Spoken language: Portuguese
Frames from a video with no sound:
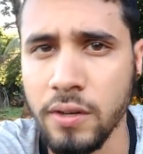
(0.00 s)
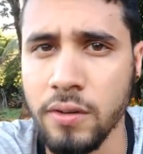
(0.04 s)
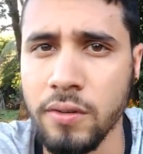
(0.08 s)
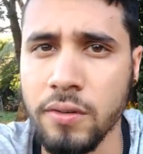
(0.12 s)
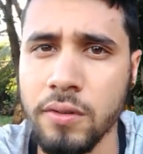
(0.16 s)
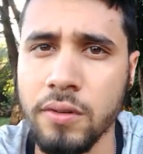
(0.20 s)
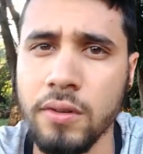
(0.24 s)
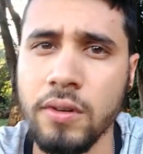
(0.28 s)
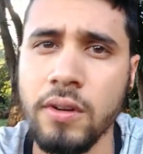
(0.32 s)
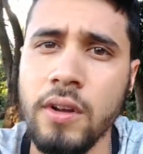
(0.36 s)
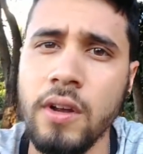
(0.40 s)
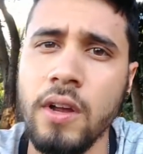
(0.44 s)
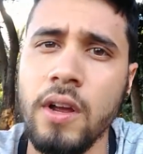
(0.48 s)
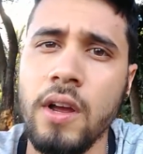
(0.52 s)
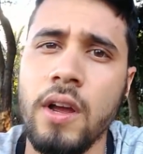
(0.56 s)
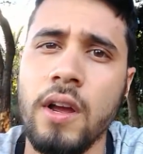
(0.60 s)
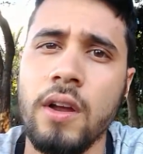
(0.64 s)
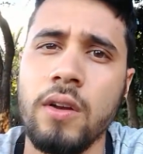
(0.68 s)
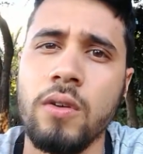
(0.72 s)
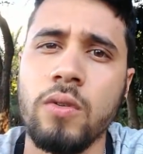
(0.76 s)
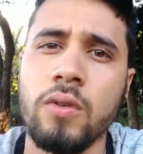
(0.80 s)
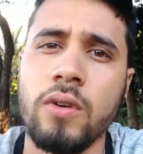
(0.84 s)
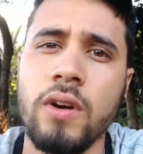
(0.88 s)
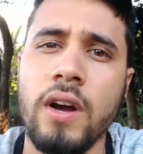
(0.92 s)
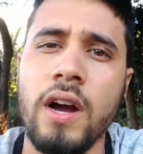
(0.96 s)
aqui no,
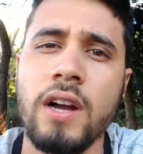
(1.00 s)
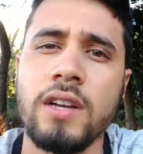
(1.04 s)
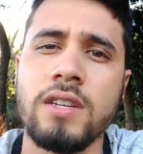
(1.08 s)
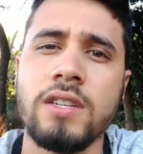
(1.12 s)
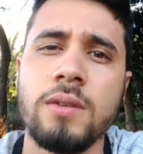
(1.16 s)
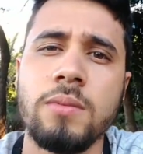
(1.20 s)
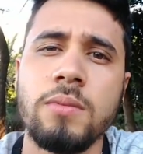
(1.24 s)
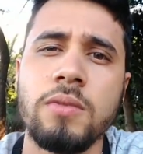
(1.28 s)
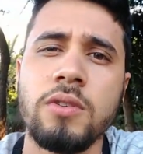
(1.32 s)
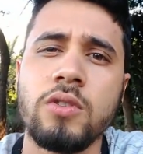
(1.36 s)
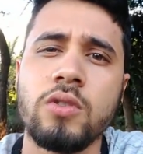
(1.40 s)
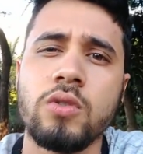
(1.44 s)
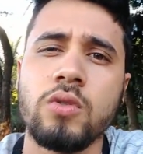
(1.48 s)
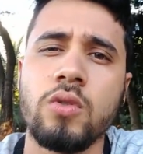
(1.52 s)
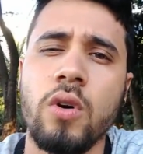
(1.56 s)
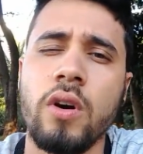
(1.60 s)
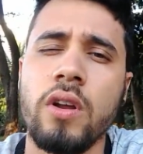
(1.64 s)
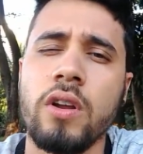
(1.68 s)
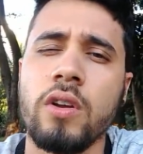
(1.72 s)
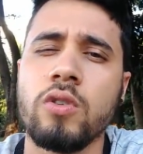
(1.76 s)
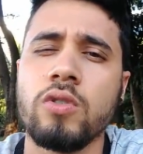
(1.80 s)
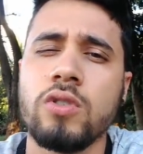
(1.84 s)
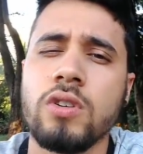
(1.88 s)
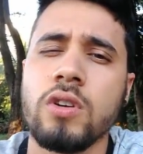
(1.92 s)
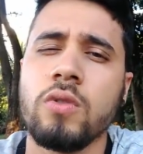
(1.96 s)
no card da minha
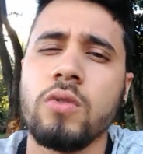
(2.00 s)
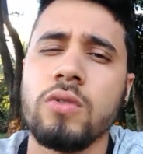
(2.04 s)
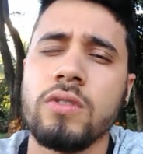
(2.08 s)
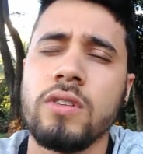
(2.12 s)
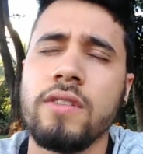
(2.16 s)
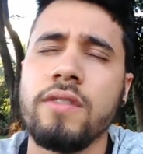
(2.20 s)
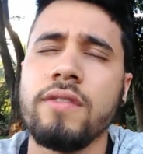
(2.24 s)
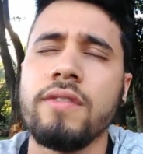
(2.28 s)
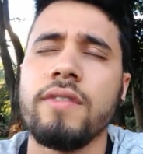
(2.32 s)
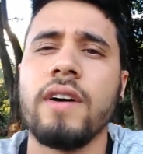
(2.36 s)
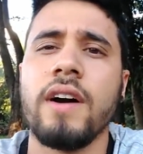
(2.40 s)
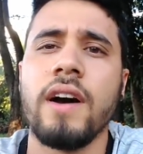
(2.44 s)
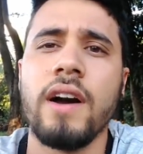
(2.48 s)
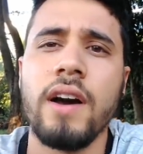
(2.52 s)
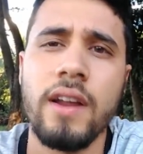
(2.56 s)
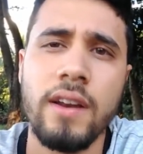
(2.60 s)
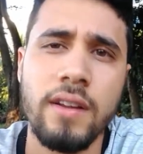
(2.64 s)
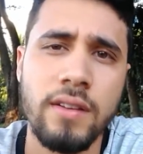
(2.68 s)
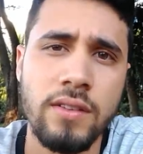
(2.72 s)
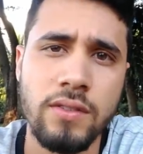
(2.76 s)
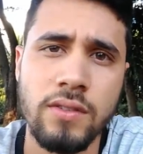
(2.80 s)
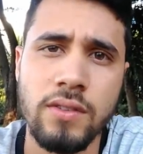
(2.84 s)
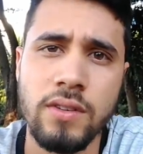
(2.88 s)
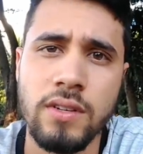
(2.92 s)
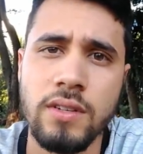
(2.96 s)
história, que eu já contei
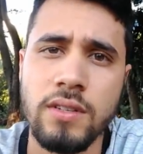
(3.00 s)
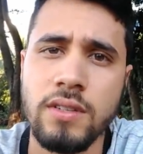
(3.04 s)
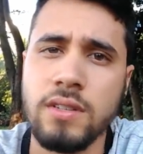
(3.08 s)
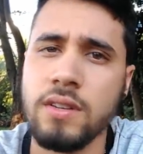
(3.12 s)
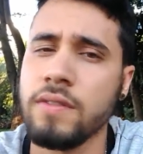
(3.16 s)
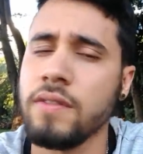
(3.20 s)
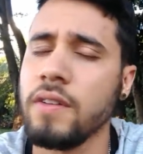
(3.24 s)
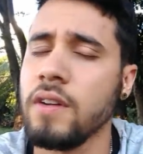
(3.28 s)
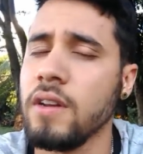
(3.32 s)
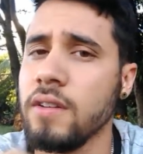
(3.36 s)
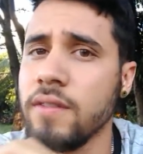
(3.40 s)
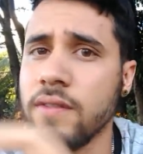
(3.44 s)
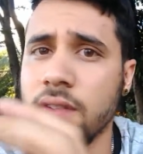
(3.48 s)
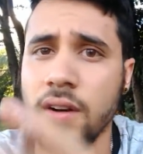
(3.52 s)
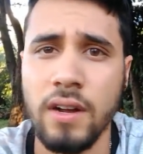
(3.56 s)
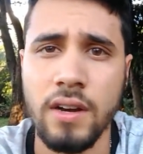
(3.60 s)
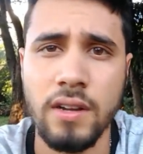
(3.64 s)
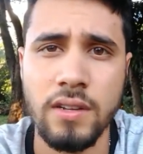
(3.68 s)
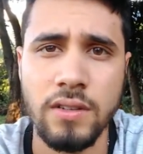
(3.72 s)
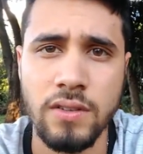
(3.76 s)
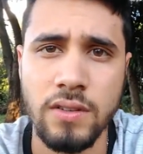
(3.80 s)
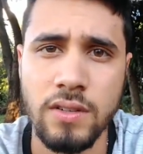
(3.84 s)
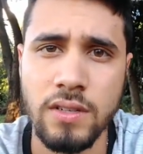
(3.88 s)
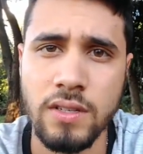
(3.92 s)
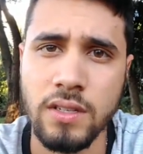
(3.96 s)
várias vezes, já falei
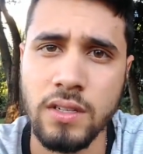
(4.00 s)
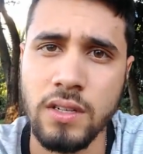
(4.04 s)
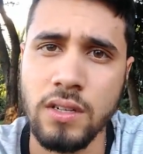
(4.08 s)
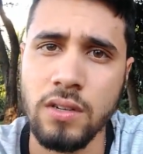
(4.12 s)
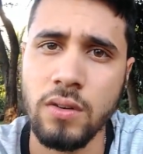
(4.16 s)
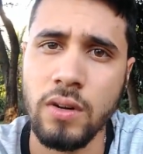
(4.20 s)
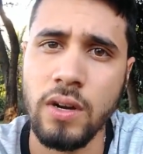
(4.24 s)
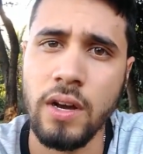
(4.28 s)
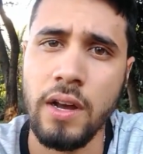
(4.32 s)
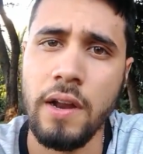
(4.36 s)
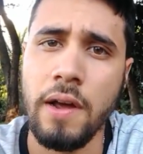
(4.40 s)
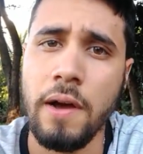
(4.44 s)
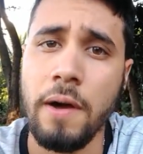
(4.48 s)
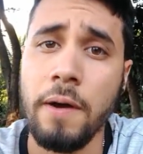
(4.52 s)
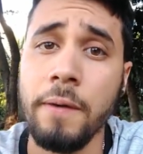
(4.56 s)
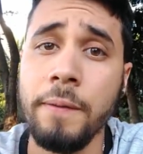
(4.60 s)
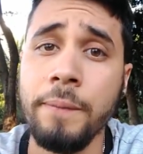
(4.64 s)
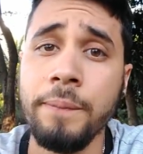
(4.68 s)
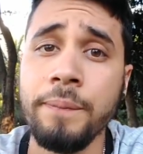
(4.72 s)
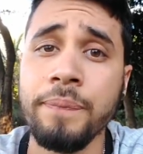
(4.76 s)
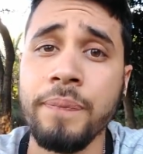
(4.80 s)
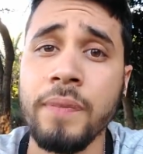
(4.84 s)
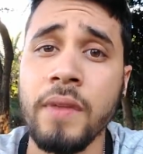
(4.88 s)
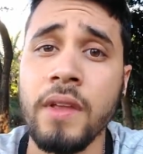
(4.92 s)
várias vezes aqui no canal.